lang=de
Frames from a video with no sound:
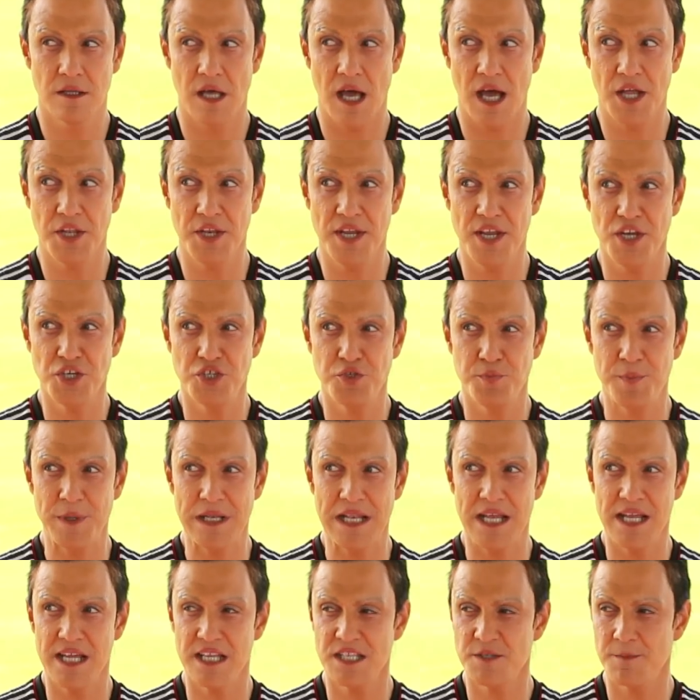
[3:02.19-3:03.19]
Ach nee, ich
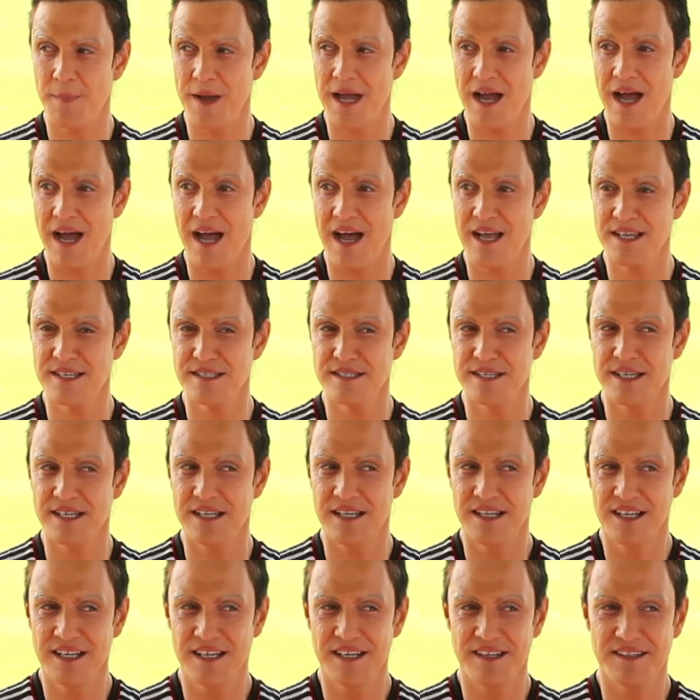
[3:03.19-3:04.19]
spiele jetzt bei
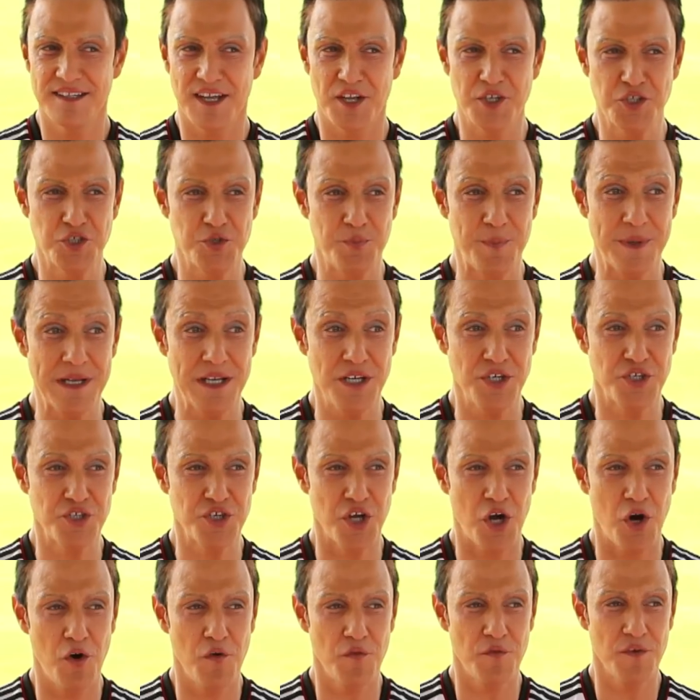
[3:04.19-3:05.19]
Arsenal, dann spiele
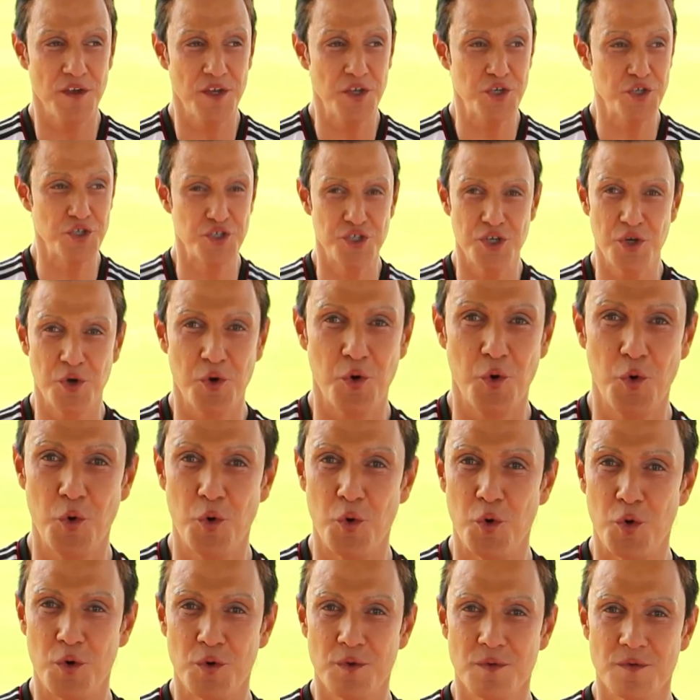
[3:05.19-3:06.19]
ich auf Giroud.